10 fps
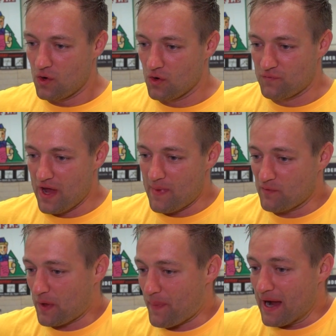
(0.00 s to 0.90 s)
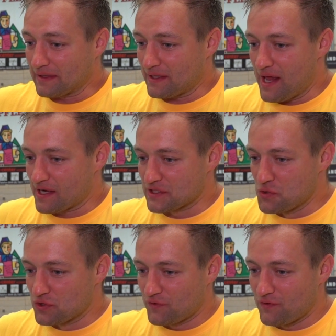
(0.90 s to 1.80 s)
Und wir haben auf der Bank danach
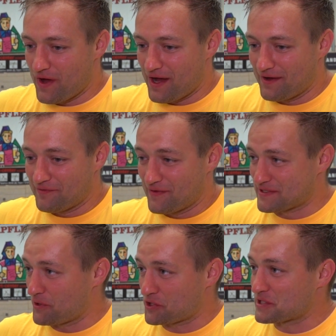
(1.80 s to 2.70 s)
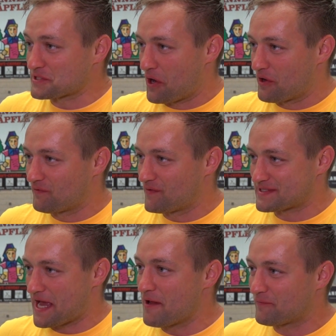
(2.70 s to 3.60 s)
gesucht, wie wir, wie wir sie unterstützen können, wie wir
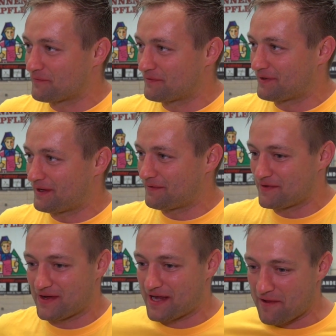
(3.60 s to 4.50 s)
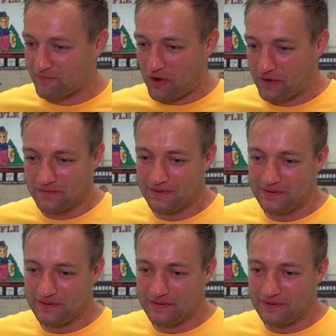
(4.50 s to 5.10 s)
sie helfen, äh, wie wir ihnen helfen können.